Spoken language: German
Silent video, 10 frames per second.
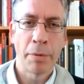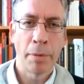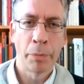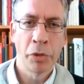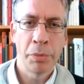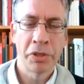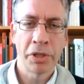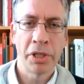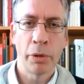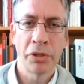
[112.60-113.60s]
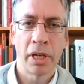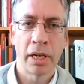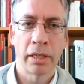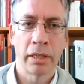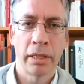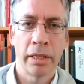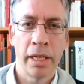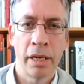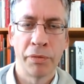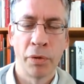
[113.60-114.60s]
Aber man muss mit solchen Aussagen
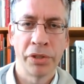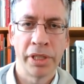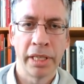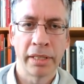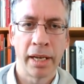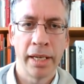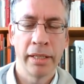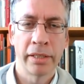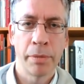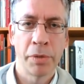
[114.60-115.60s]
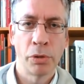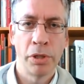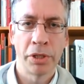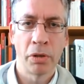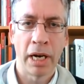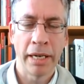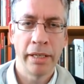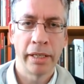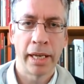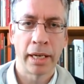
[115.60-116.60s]
eher vorsichtig sein. Es gibt natürlich noch
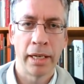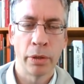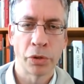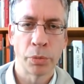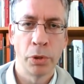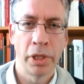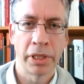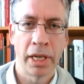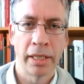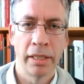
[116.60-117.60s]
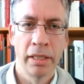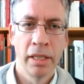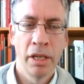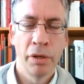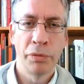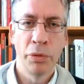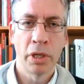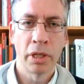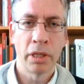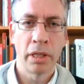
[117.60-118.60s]
andere Erklärungsmöglichkeiten
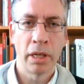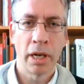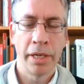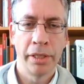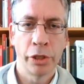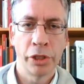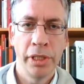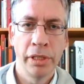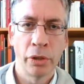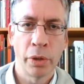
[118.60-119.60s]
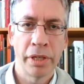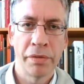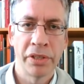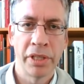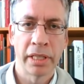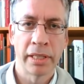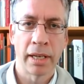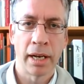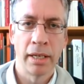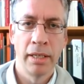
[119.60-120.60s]
für äh, eine gestiegene
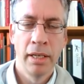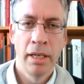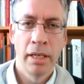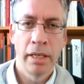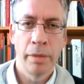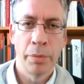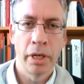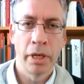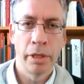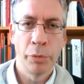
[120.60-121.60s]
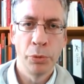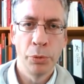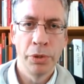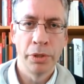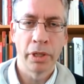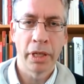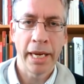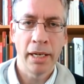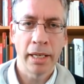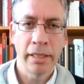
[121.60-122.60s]
Neuinfiziertenzahl im, äh, im Süden
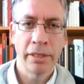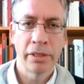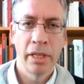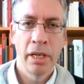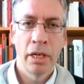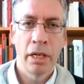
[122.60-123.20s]
Englands.